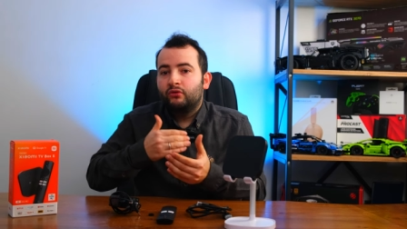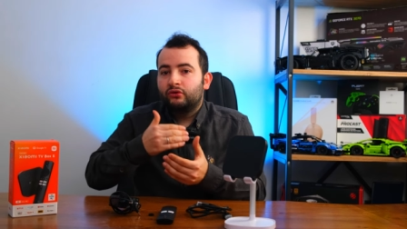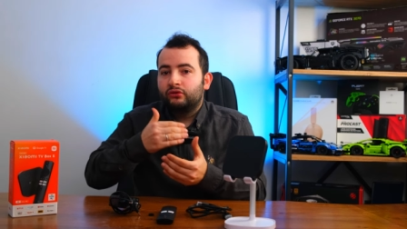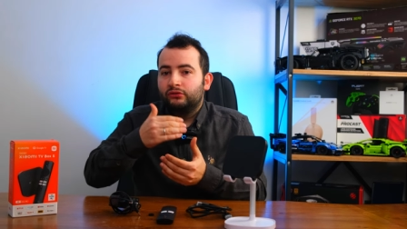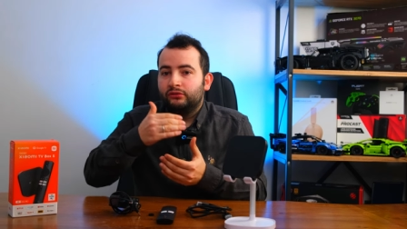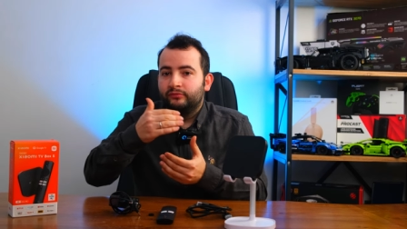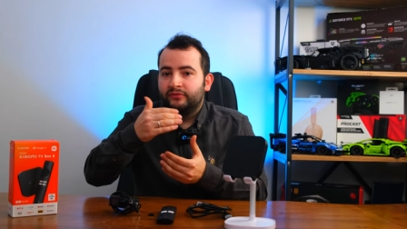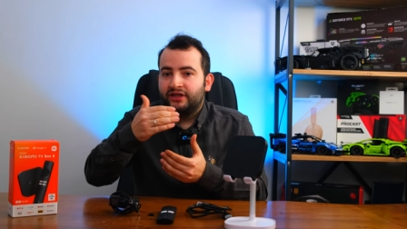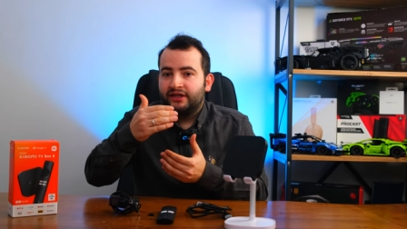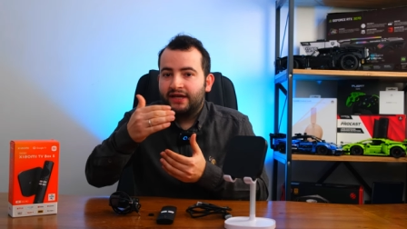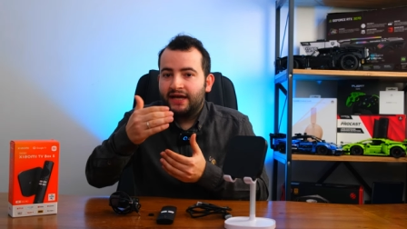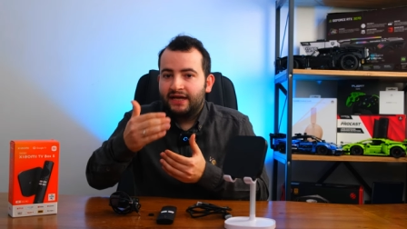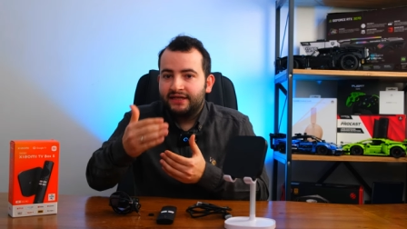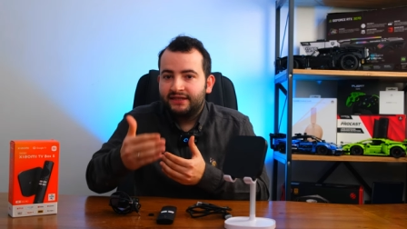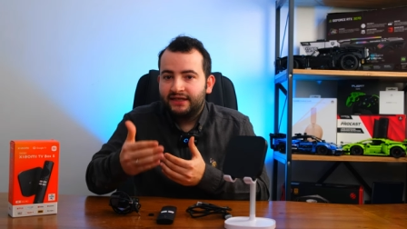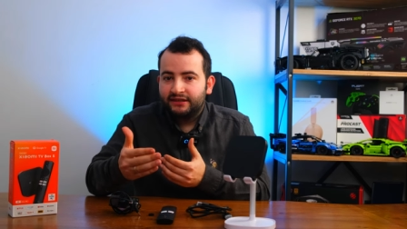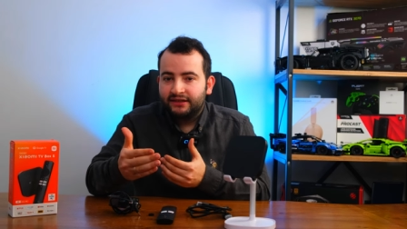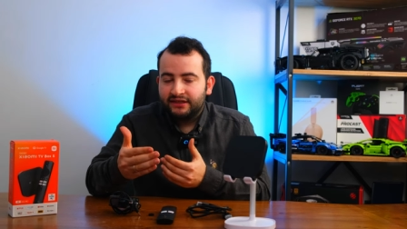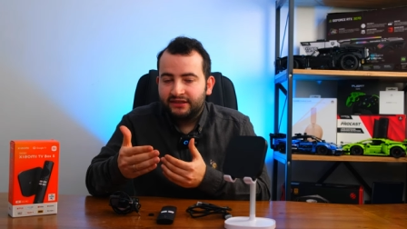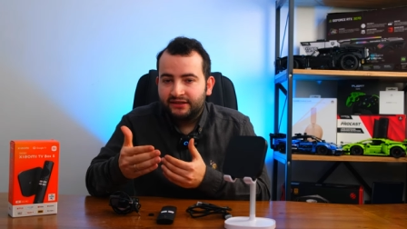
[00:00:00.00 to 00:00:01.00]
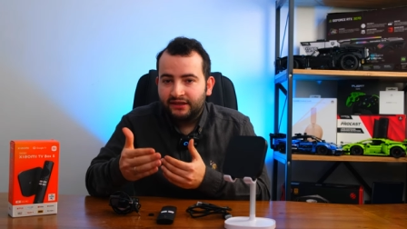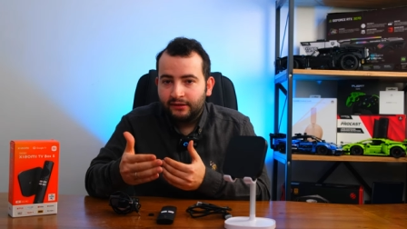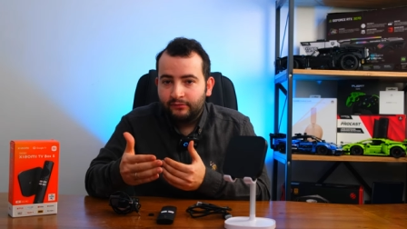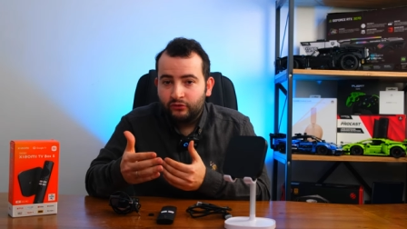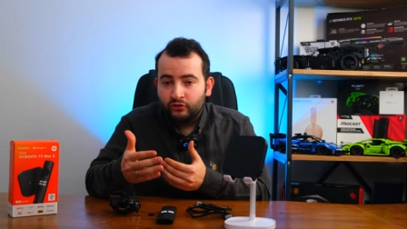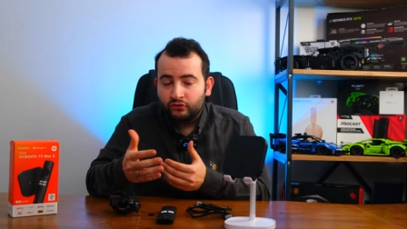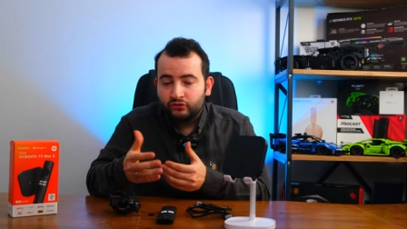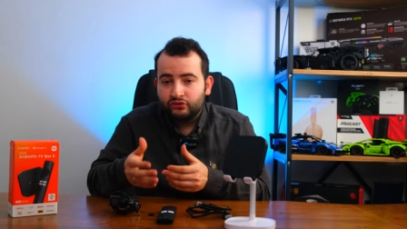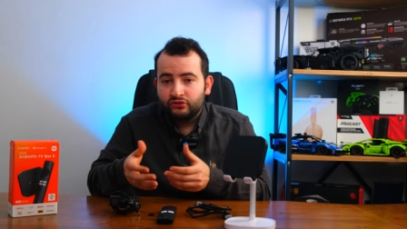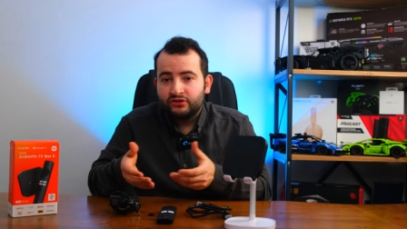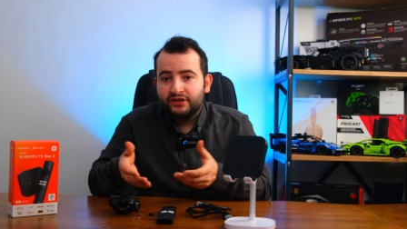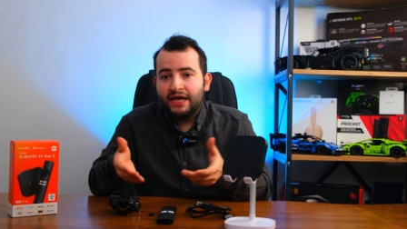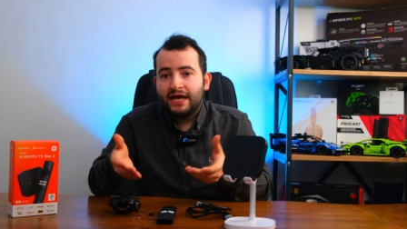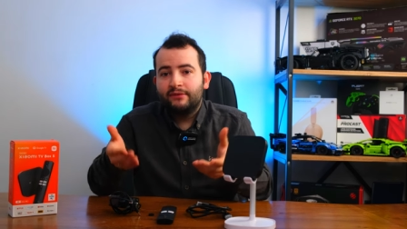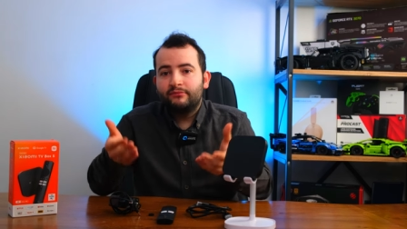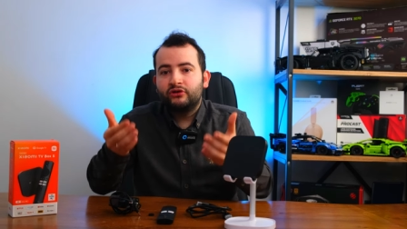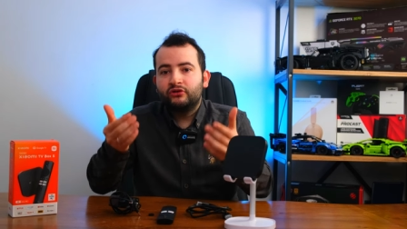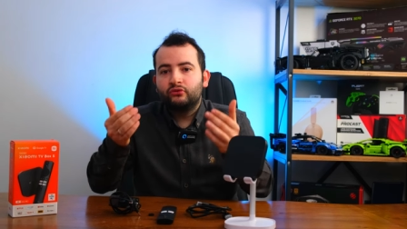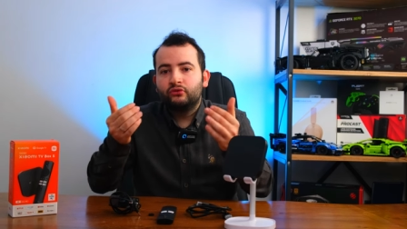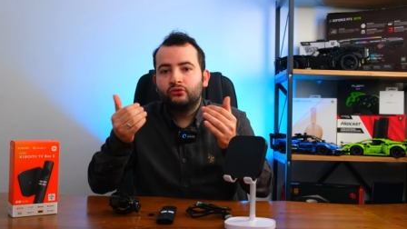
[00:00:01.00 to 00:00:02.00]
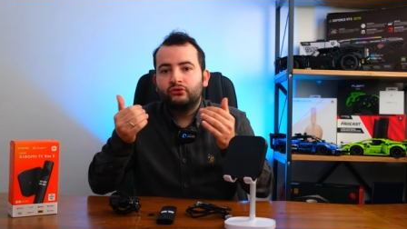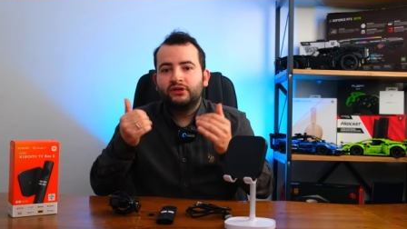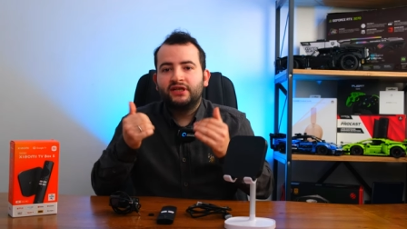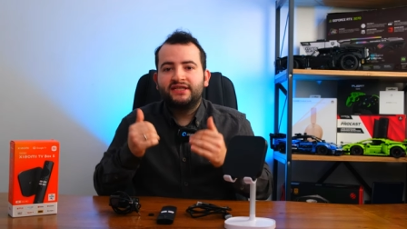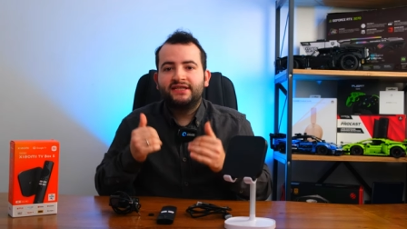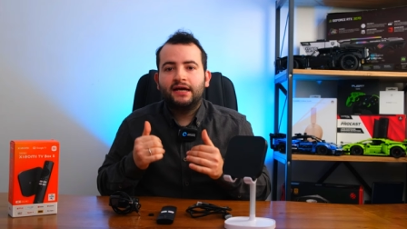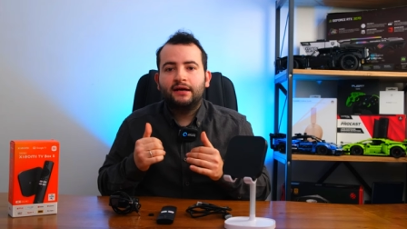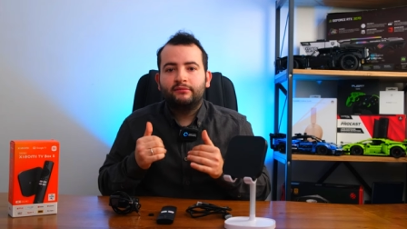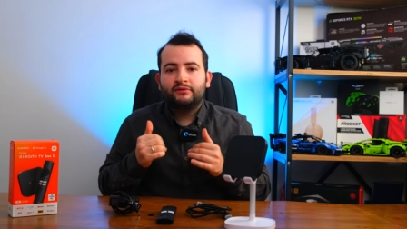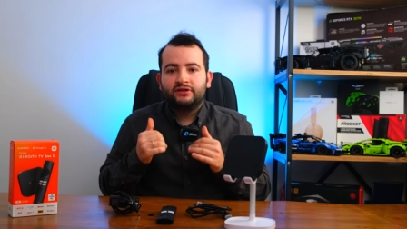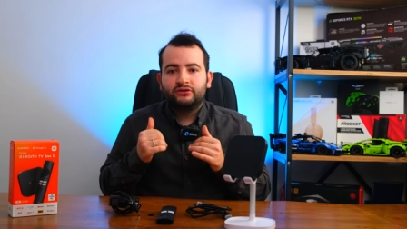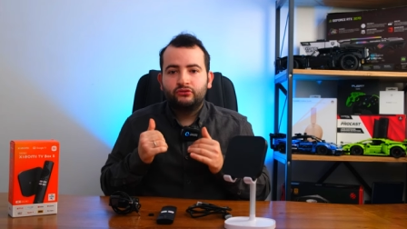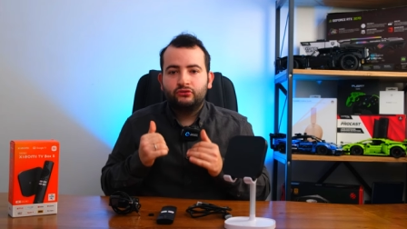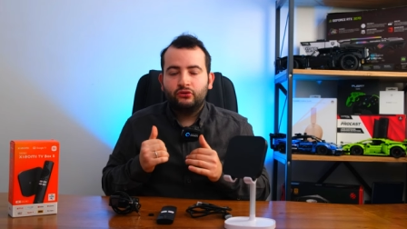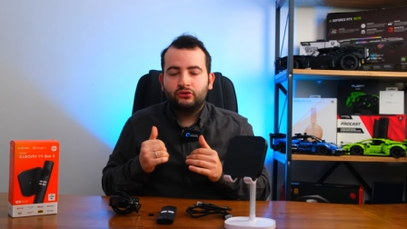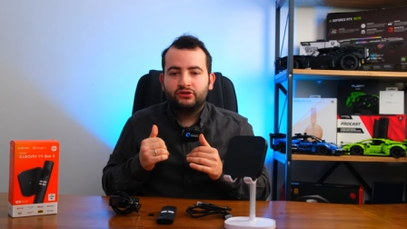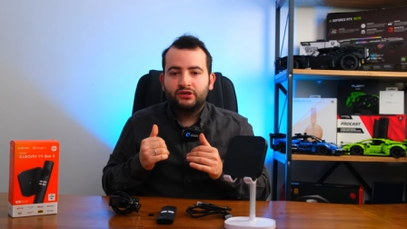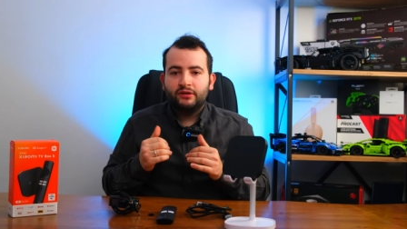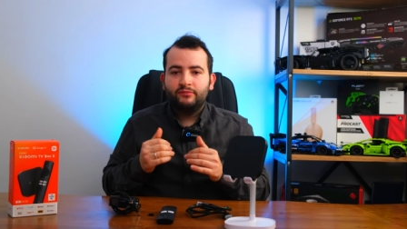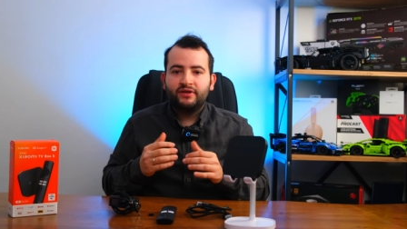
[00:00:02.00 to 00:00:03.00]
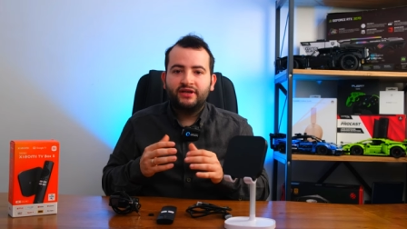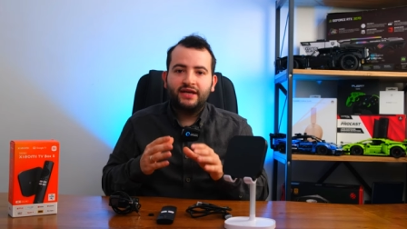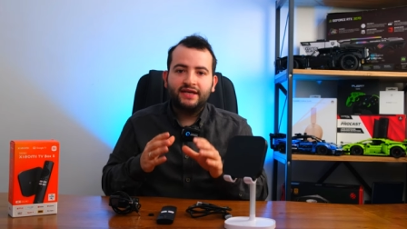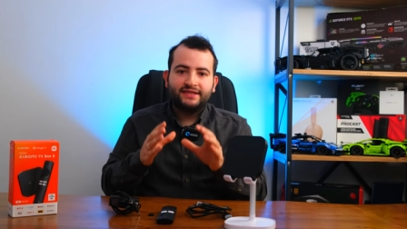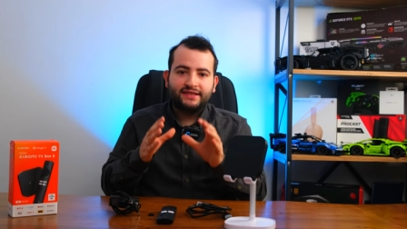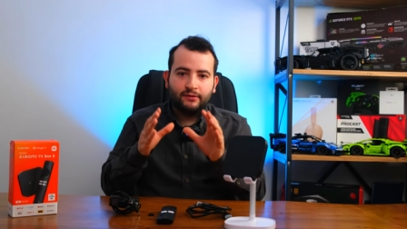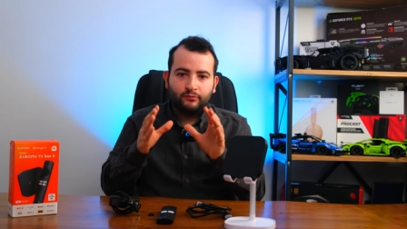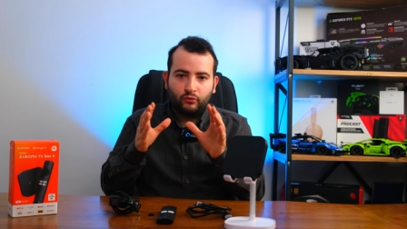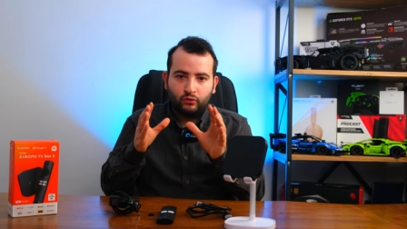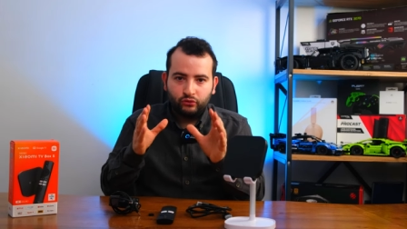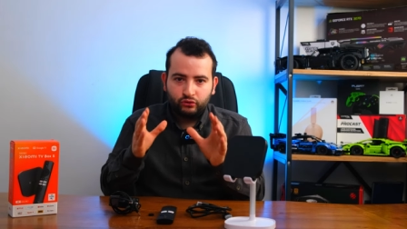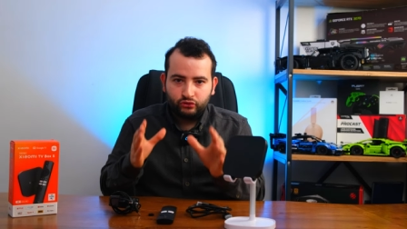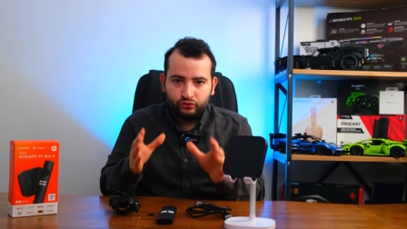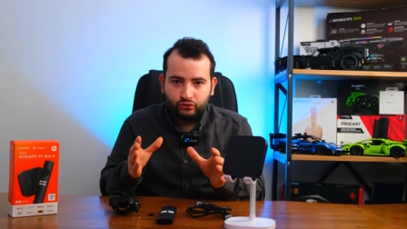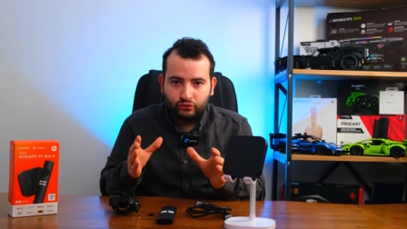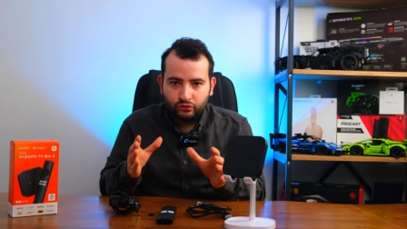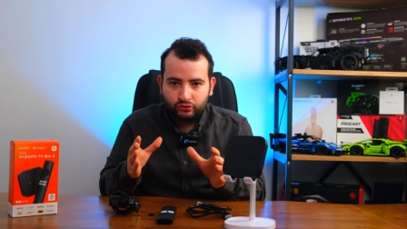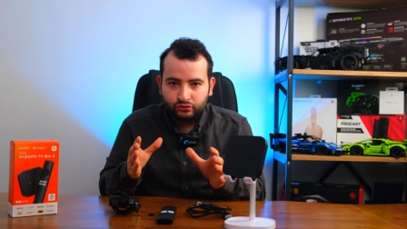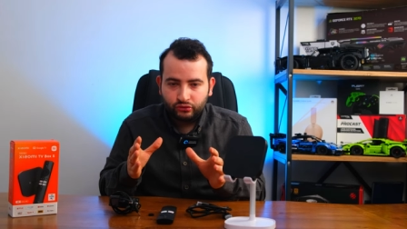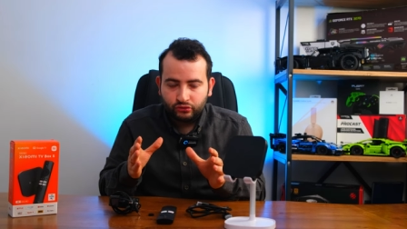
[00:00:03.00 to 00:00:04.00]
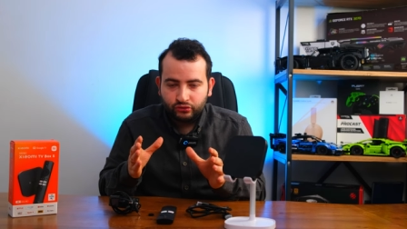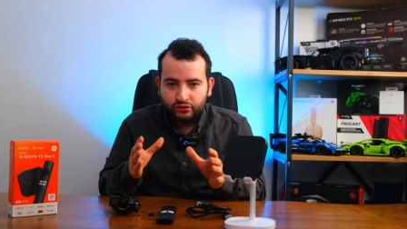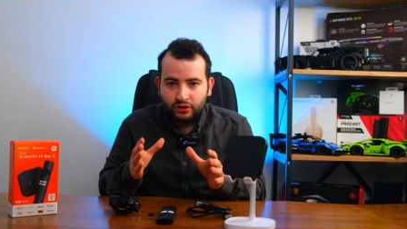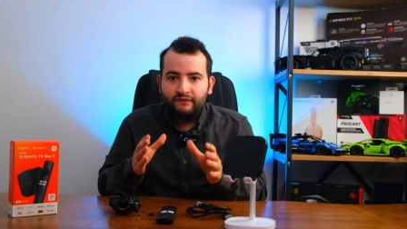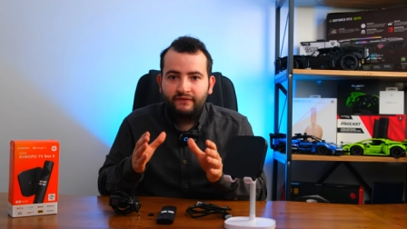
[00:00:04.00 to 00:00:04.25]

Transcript: kurulumları gerçekleştirebiliyorsunuz. Eğer bir Google hesabınız yoksa bir hesap oluşturuyorsunuz